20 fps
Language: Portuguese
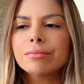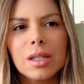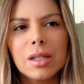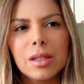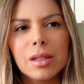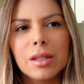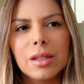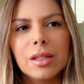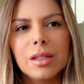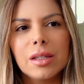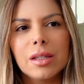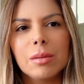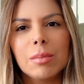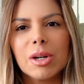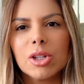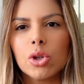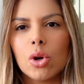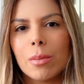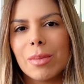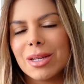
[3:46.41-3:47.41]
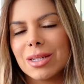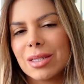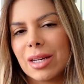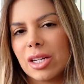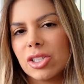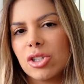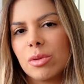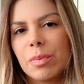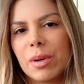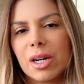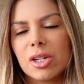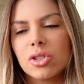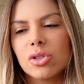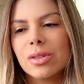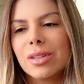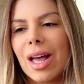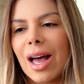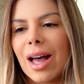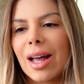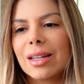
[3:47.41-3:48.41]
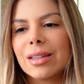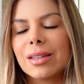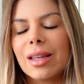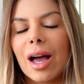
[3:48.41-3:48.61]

E mandou uma mensagem para ajudar